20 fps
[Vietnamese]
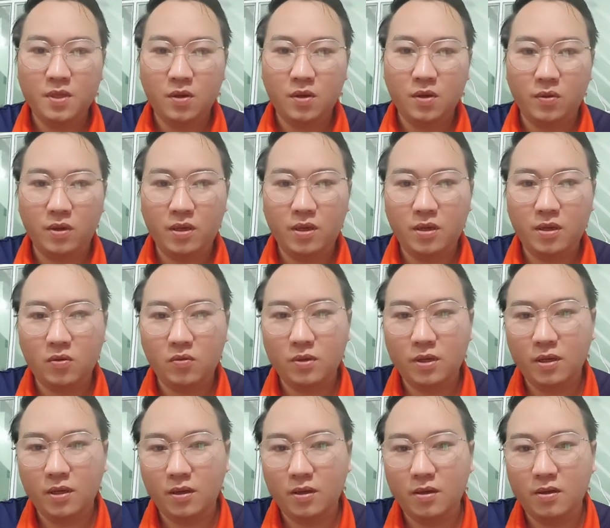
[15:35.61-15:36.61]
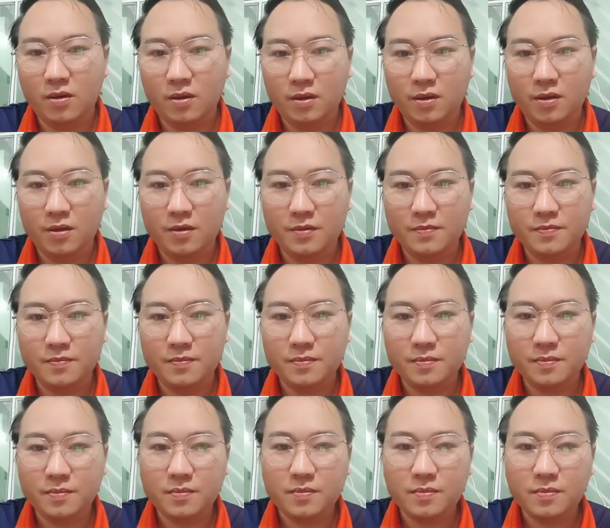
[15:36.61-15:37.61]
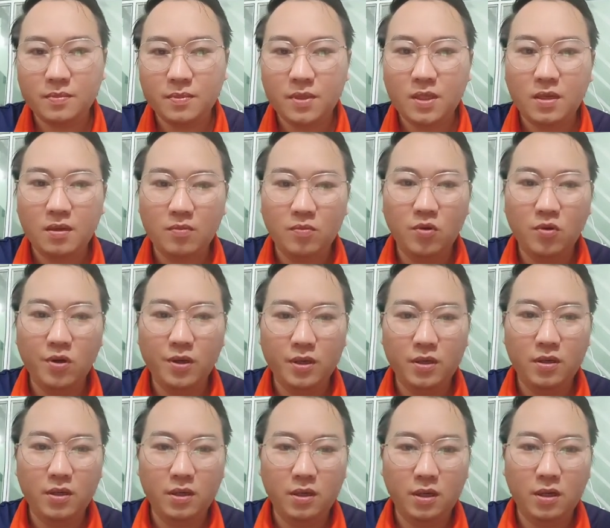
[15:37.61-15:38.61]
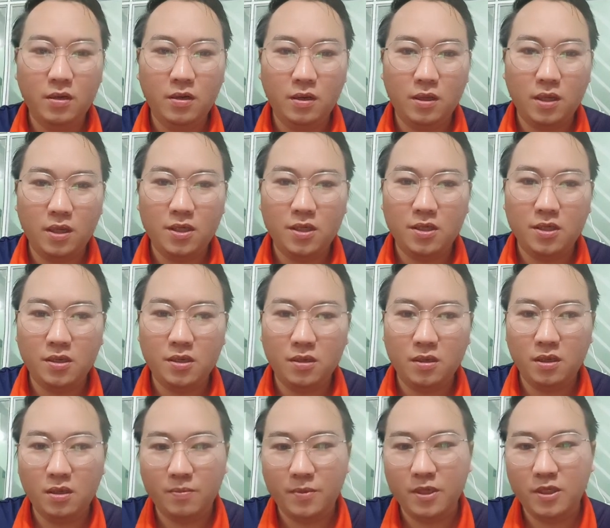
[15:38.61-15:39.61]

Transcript: thầu y cho công ty là ờ, mua ý hư ý hư là nó ra sử dụng nó chỉ